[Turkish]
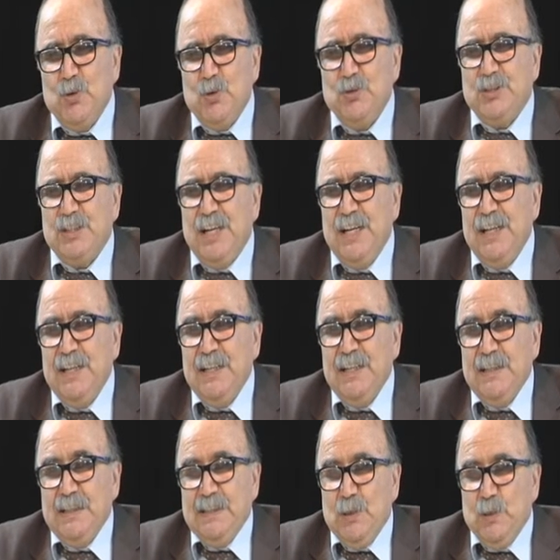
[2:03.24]
önce
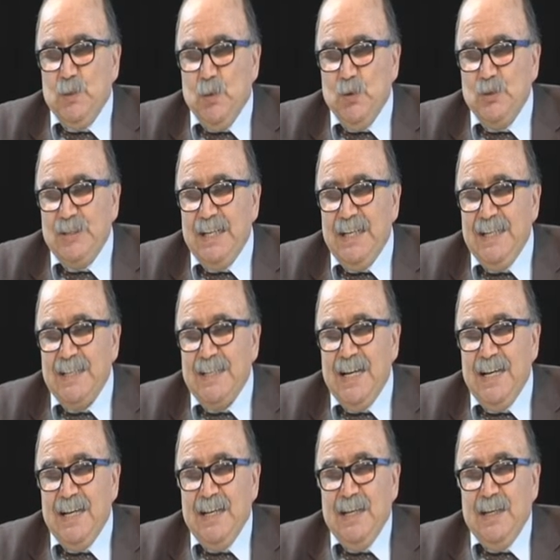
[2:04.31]

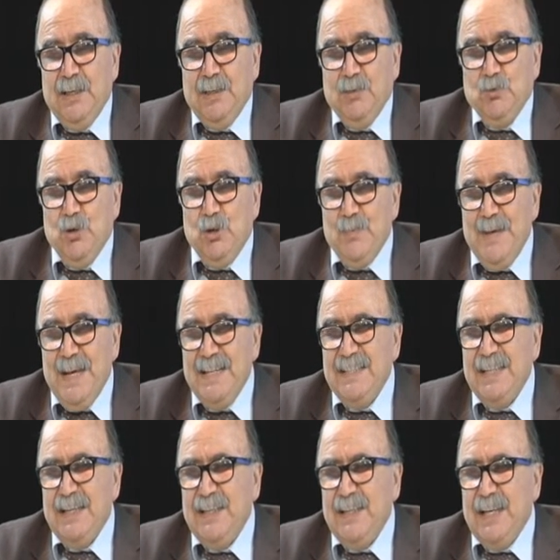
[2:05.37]
öncelikle görme
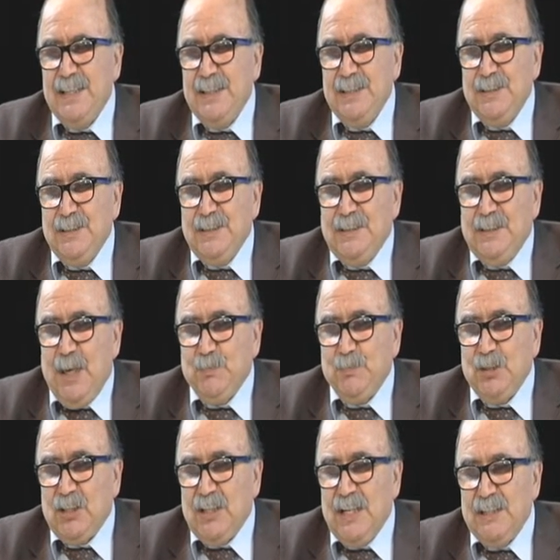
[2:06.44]
engellilerin
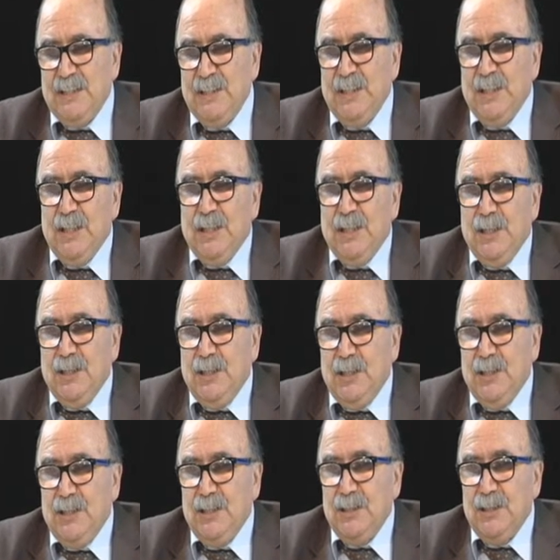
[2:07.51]
yaptıkları
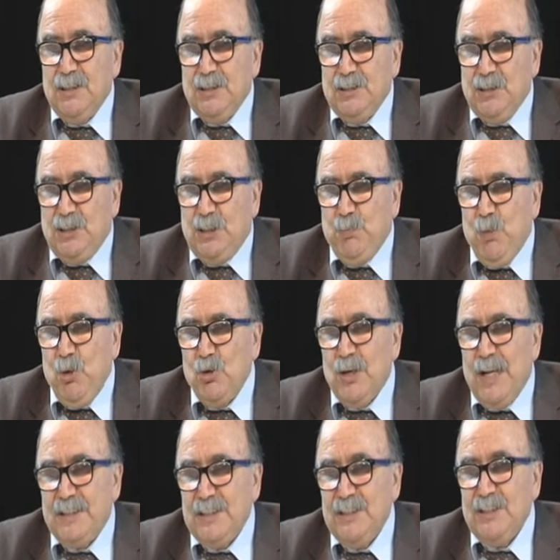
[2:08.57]
e,
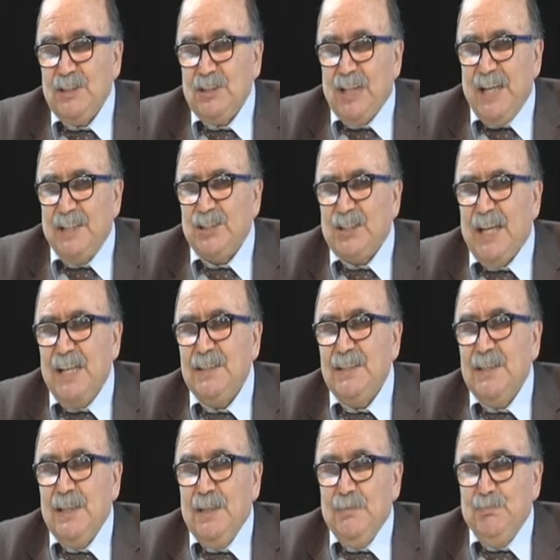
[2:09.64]
sporları
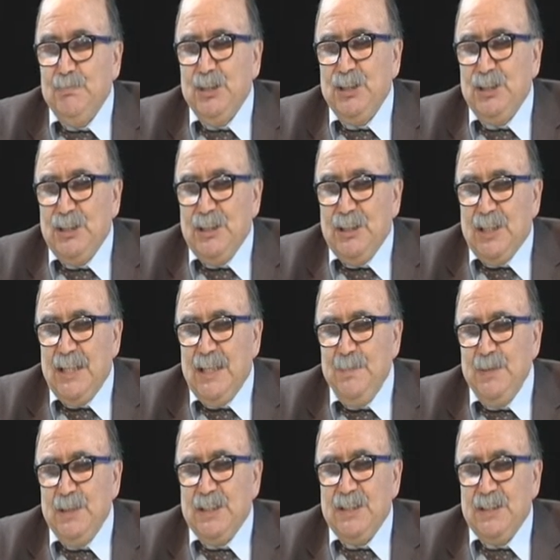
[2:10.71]
tanıtan bir
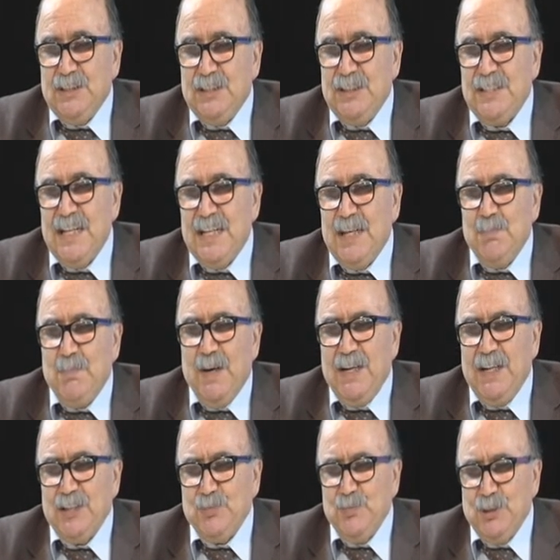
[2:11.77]
klibi sizlerle
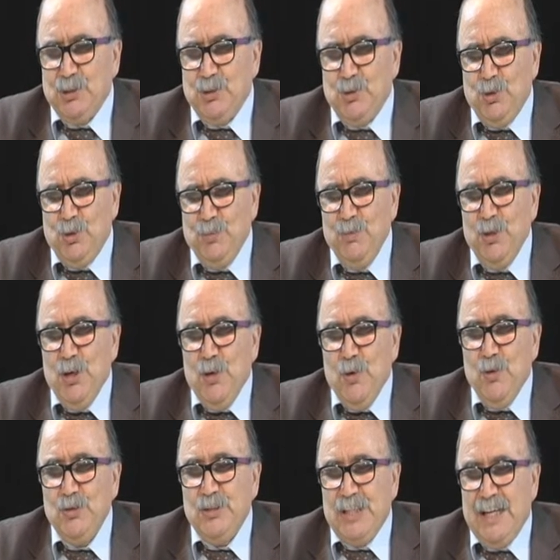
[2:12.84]
paylaşmak istiyorum.
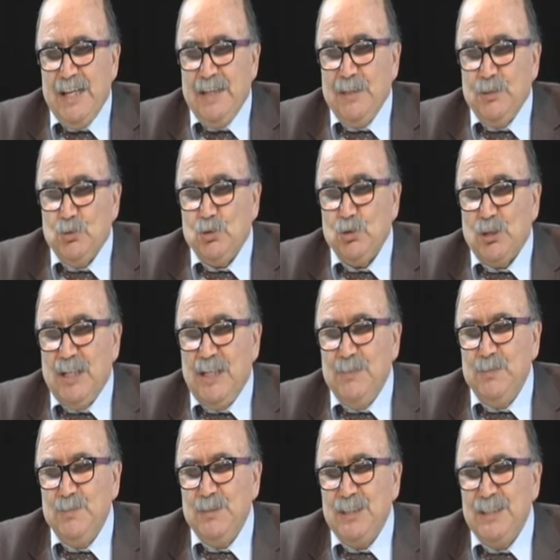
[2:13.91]
Önce küçük
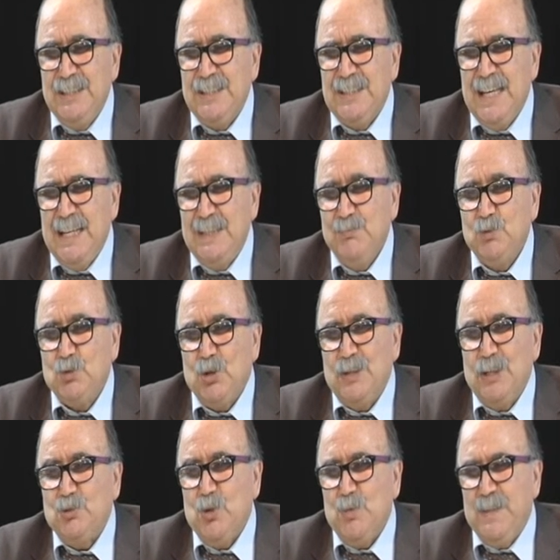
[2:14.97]
klibimizi izleyelim
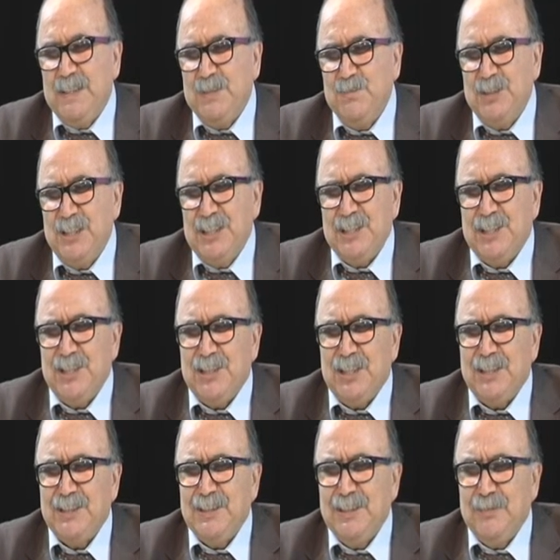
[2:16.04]
sonra sohbetimize
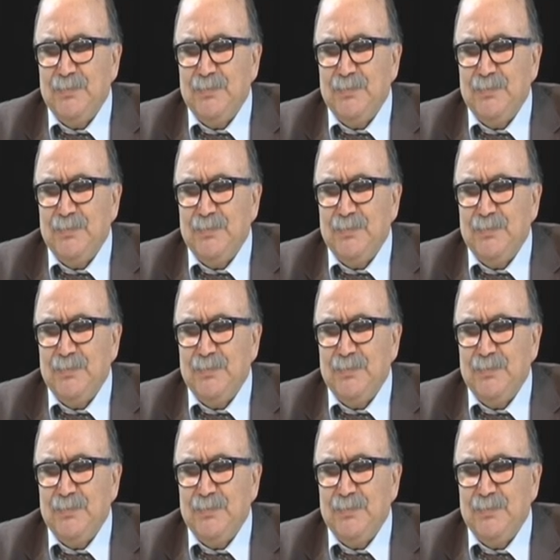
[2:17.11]
geçeceğiz.